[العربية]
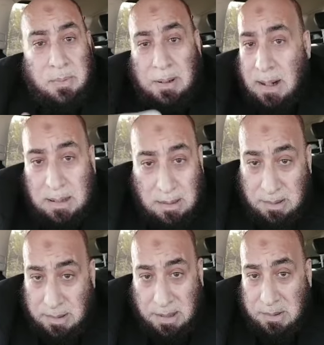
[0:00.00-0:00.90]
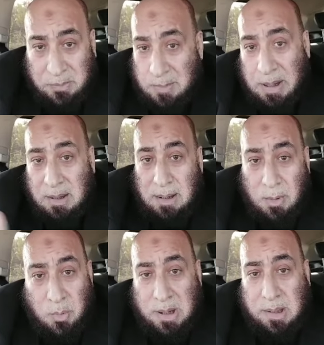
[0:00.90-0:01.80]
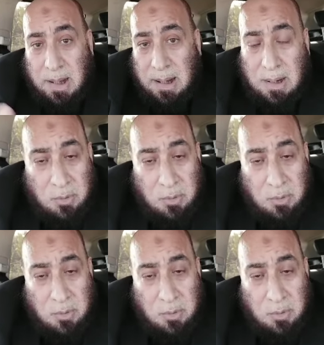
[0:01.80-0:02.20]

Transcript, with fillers: فقال يعني فما أولتها